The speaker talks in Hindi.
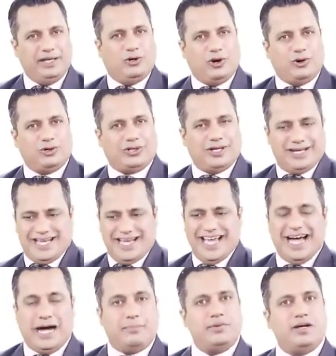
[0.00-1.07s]
पीकॉक होता है ना
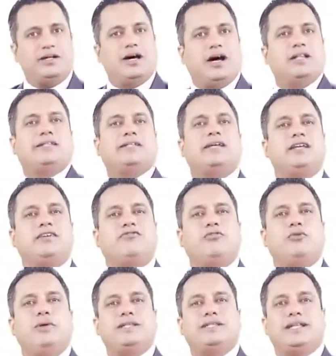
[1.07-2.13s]
अपने डांस के
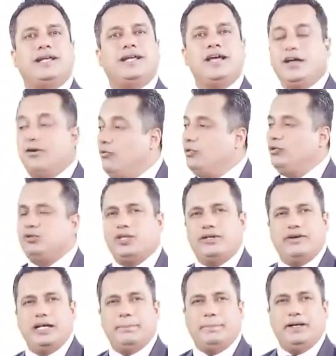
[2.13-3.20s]
इन्फ्लुएंस से वो दूसरी
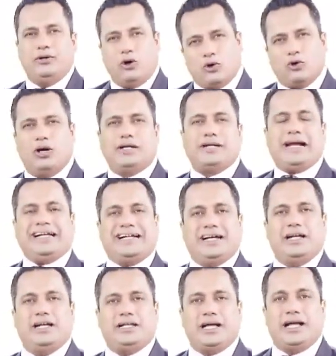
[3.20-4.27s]
वाली पीकॉक को अट्रैक्ट कर
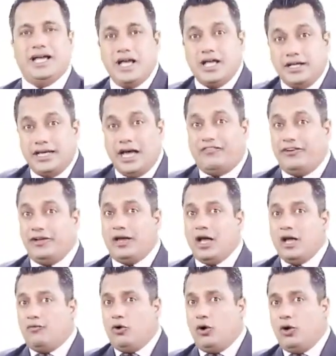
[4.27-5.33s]
लेता है या फिर
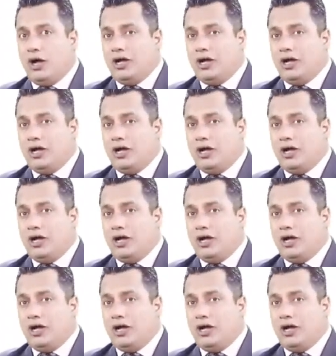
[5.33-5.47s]
वो